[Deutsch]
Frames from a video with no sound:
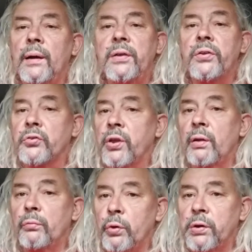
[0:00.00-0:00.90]
an dieser
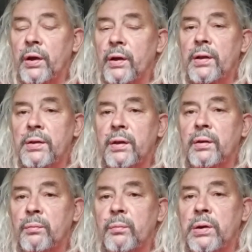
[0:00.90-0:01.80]
Stelle, wo ich eigentlich
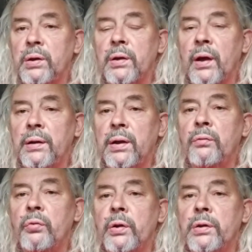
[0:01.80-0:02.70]
dann mit Hilde
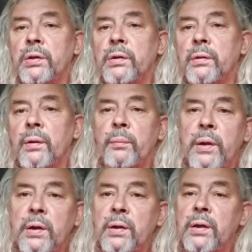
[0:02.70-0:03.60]
reingehen wollte, am
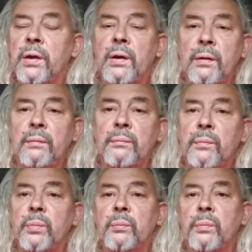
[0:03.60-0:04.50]
Ende der
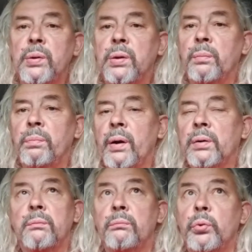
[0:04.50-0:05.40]
ähm,
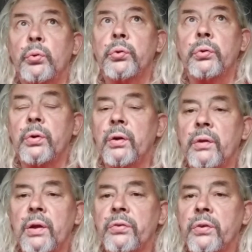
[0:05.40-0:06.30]
geparkten Boote oder
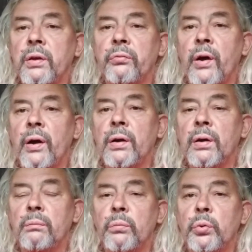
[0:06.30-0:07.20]
wie das
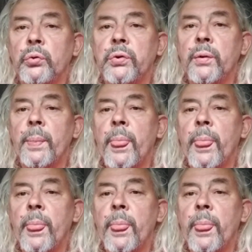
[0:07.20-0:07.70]
verankerten Boote,